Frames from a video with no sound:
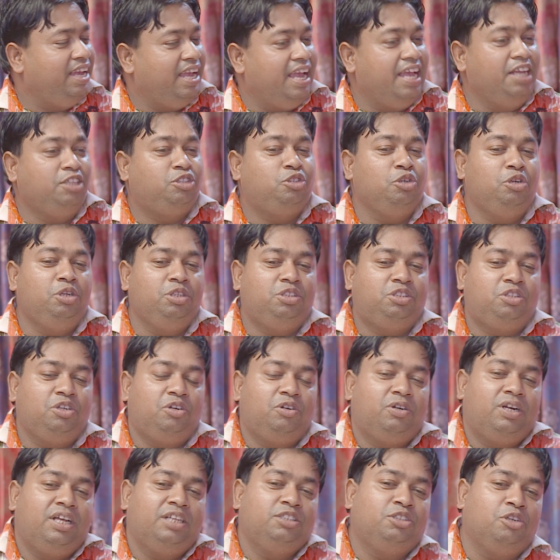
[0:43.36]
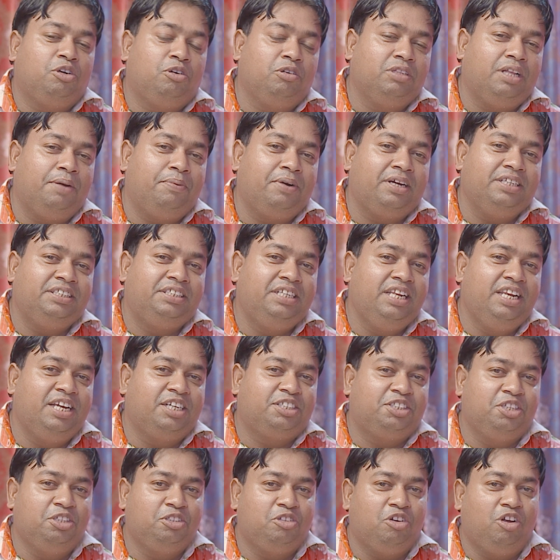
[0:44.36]
এই চরিত্রটা যখন আমাকে
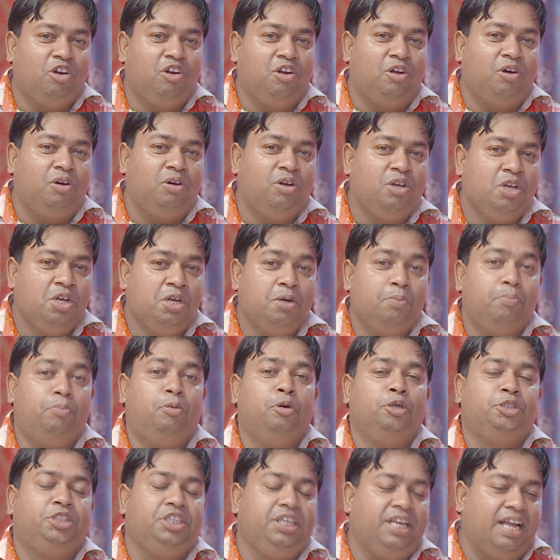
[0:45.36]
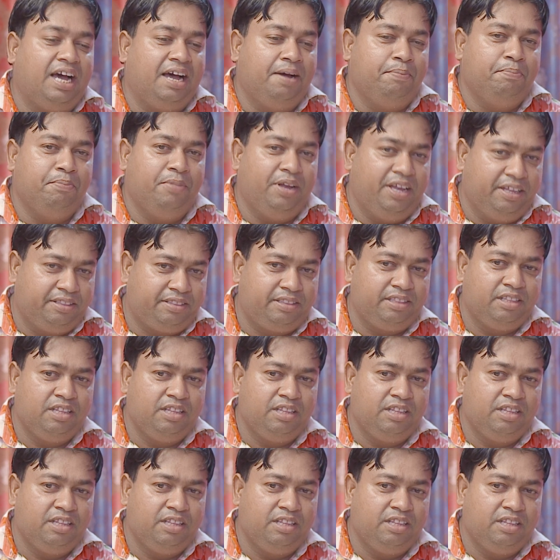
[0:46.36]
সিলেকশন করলো বশির আহমেদ